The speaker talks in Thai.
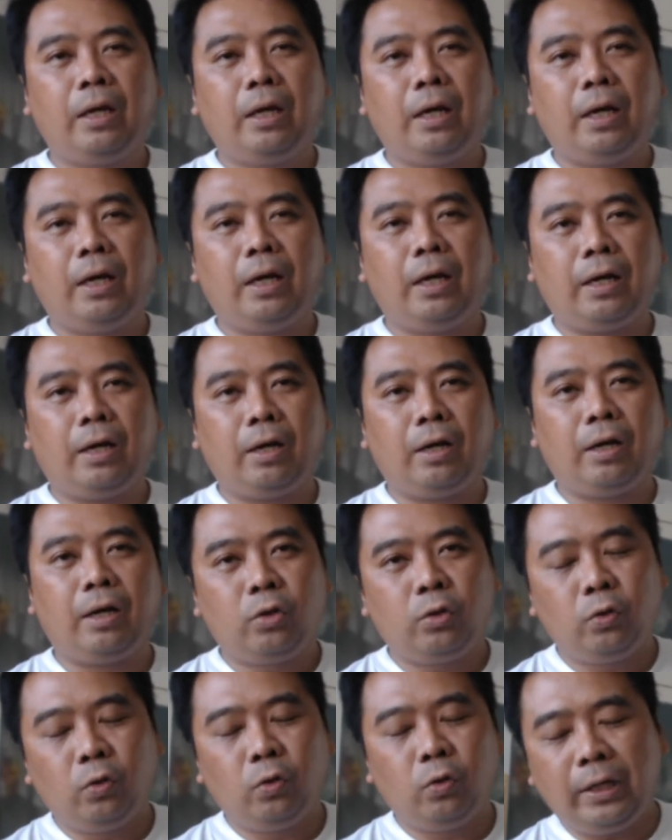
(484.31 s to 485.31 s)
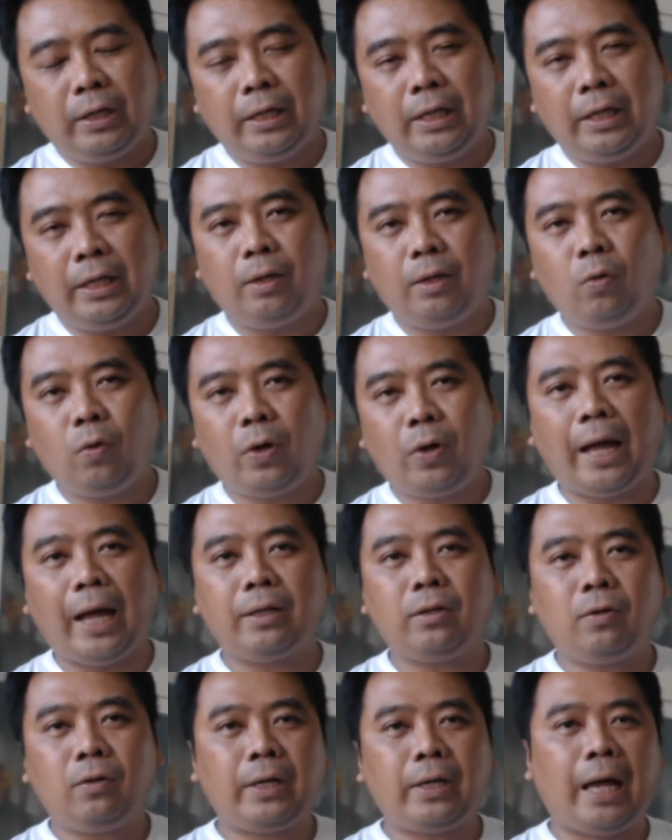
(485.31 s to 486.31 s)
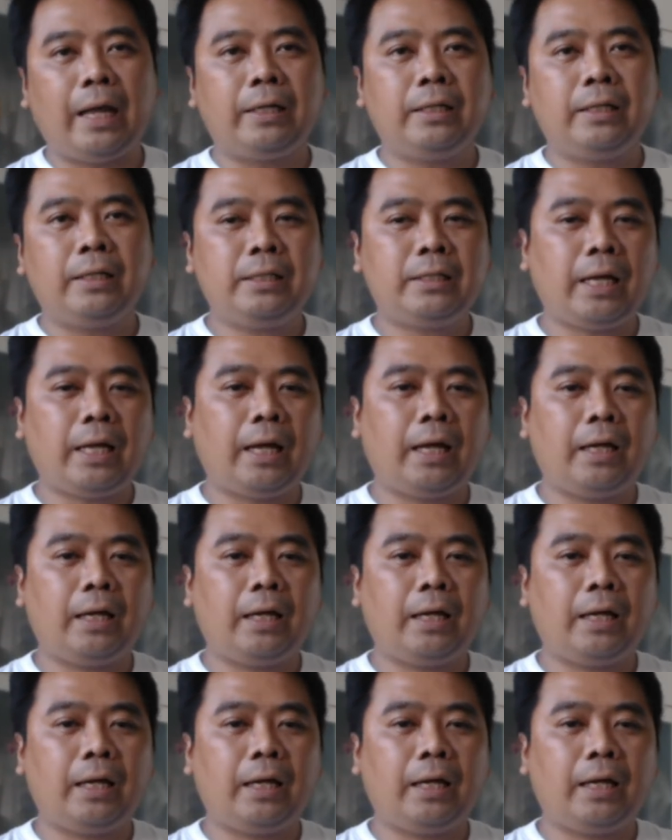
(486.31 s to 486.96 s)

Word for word: ออยู่ดีๆลูกค้าต้องการที่จะ